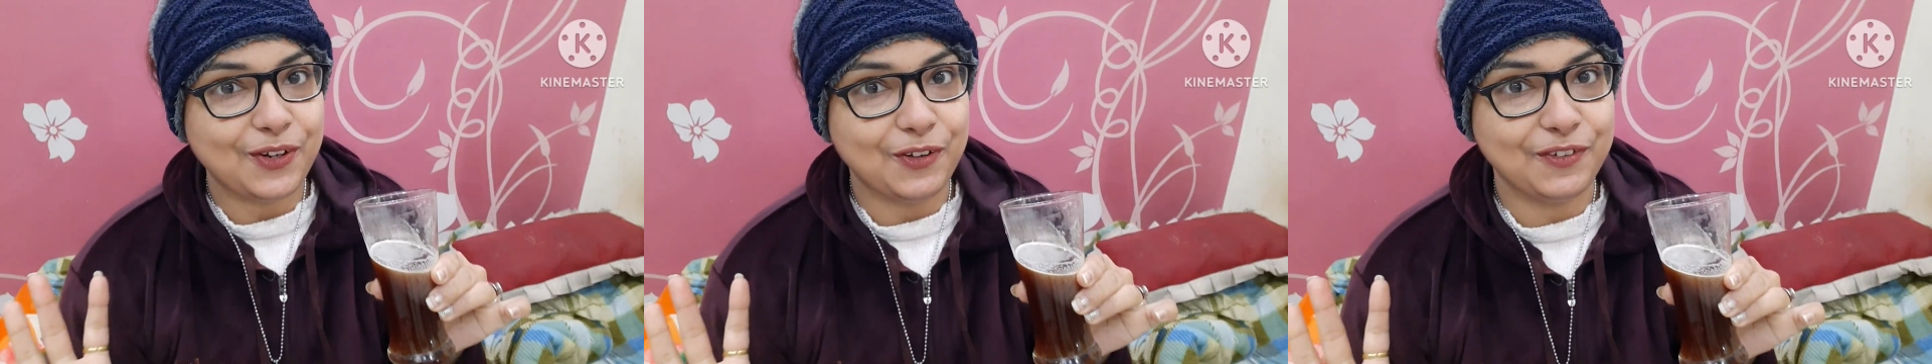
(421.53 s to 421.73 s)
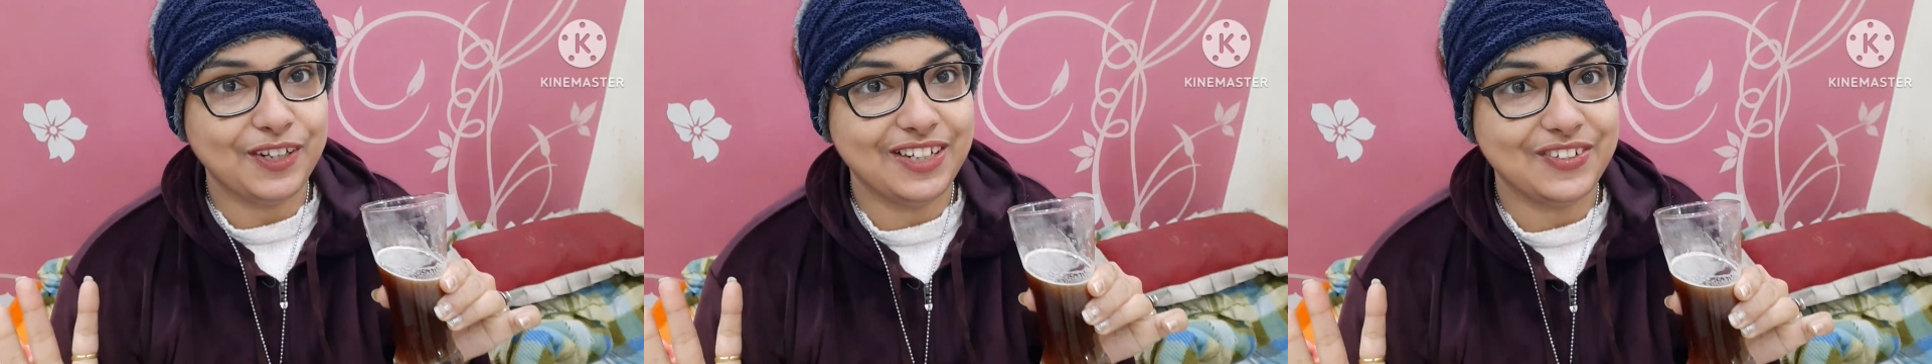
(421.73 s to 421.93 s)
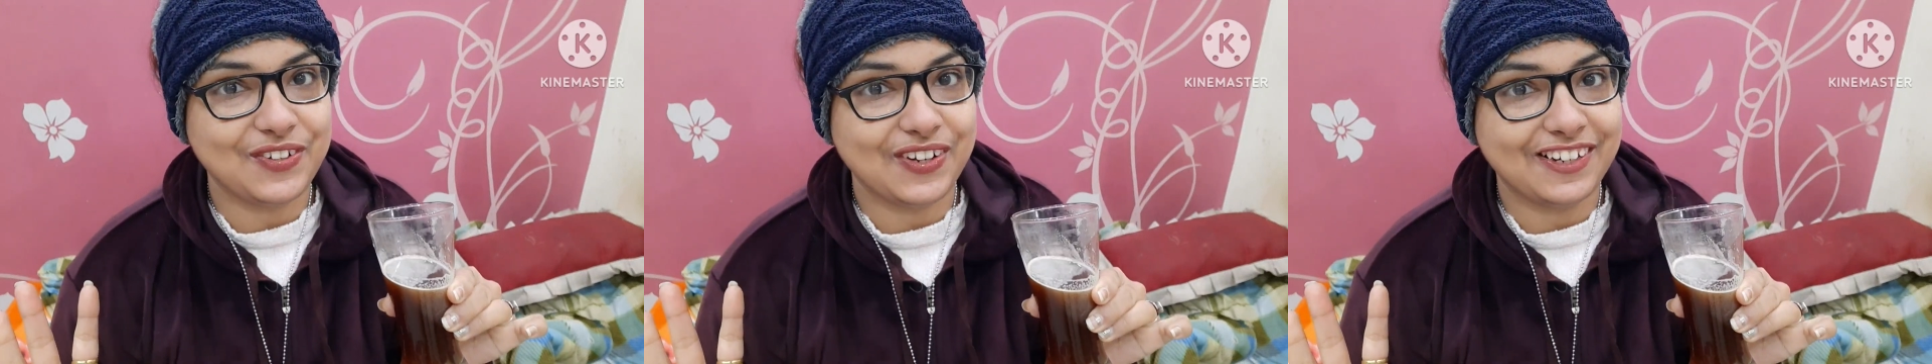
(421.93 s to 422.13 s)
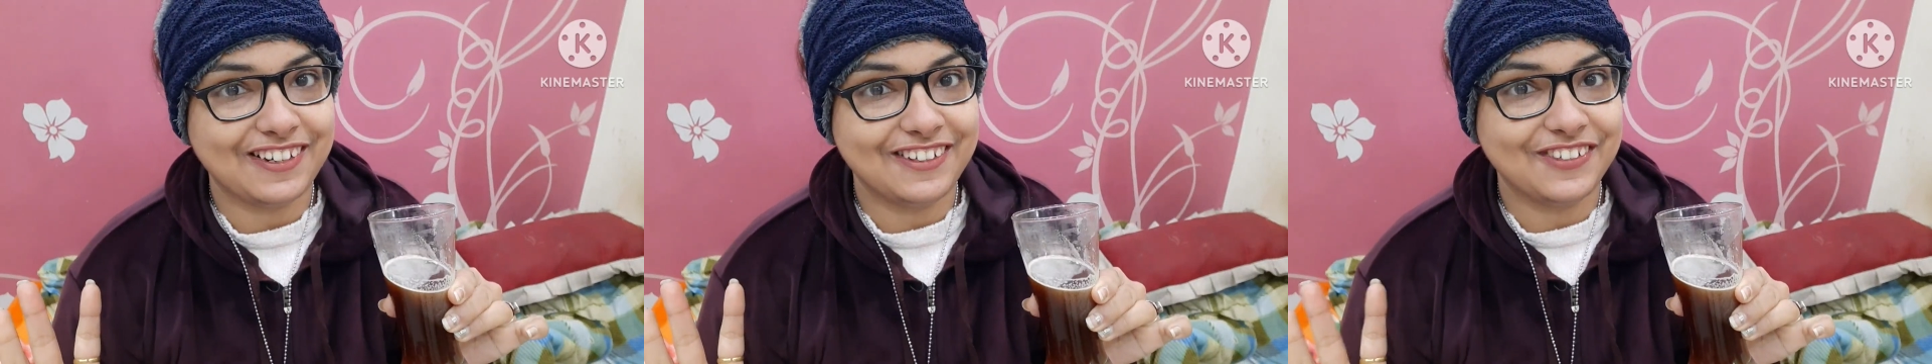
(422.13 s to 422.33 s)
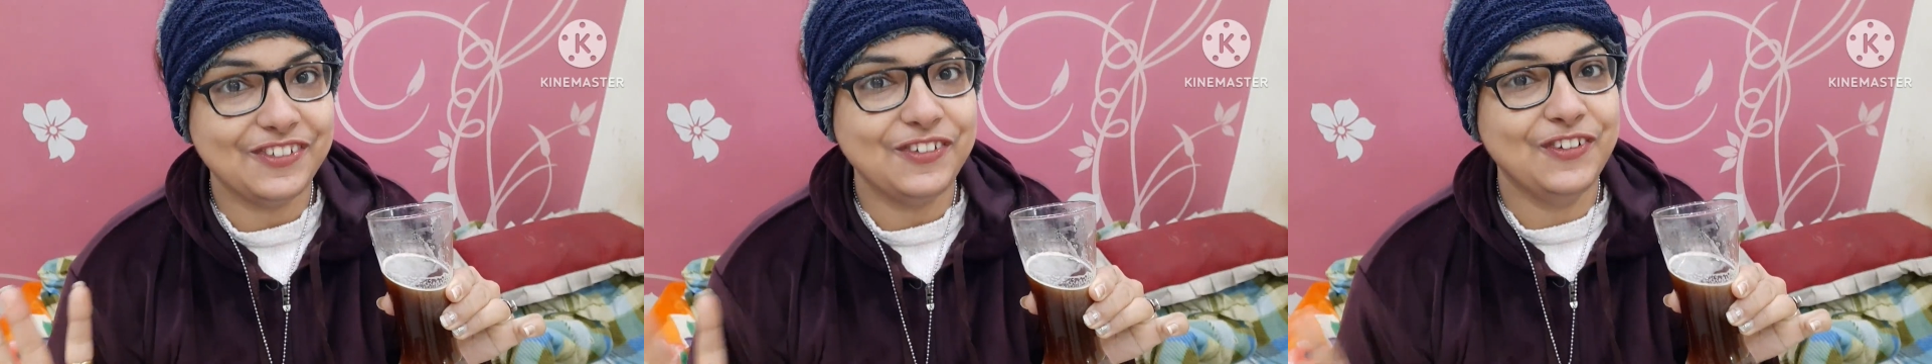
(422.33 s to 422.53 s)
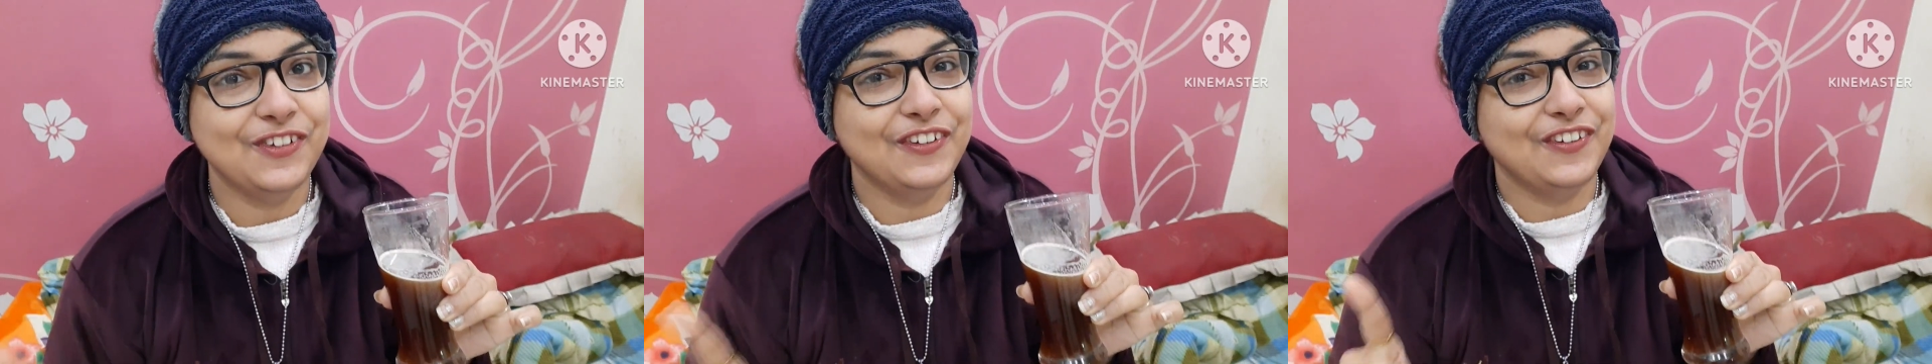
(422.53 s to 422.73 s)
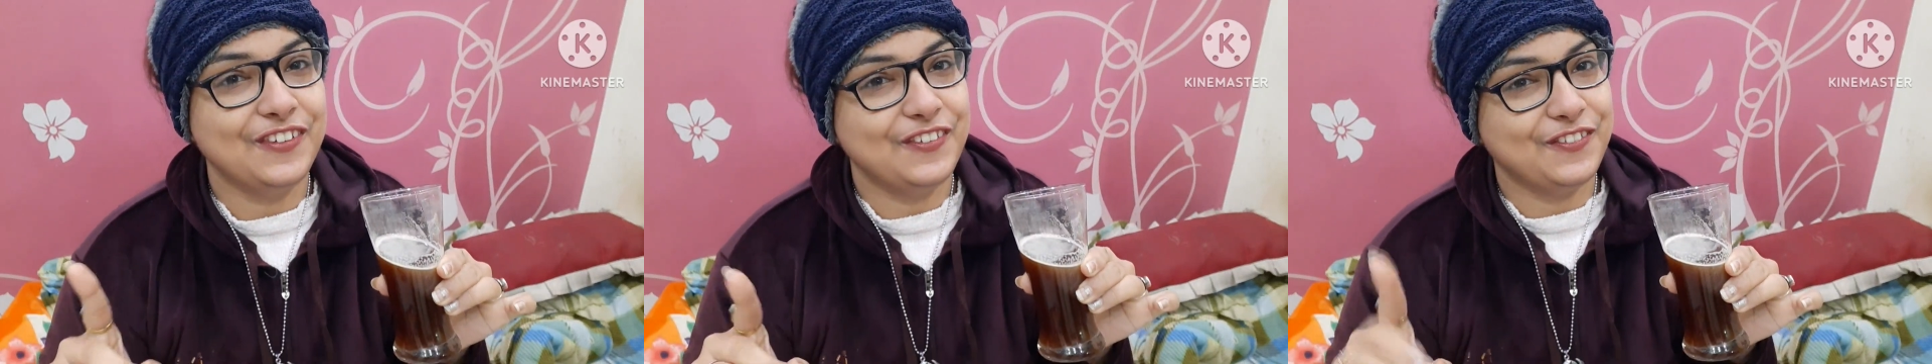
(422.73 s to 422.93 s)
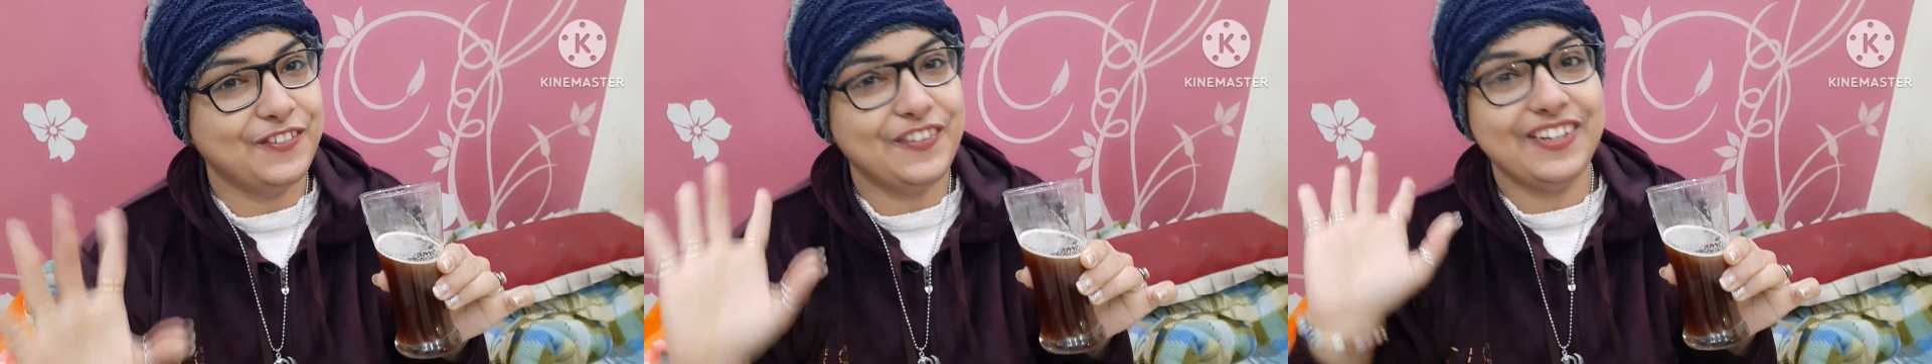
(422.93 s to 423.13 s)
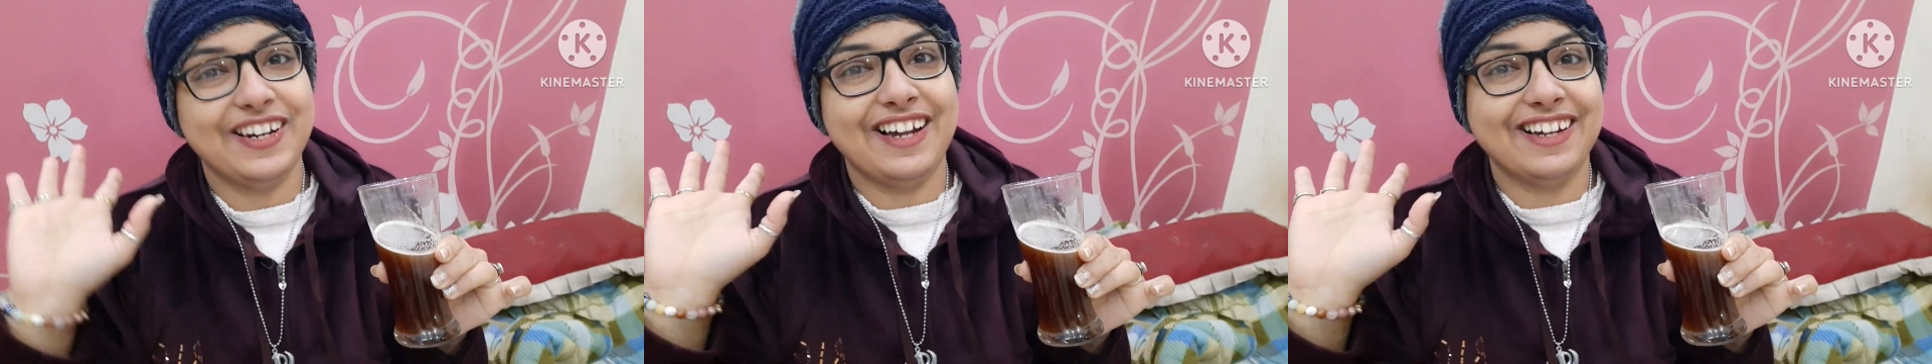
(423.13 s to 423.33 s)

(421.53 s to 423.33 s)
कॉफ़ी इन्जॉय करती हूँ फिर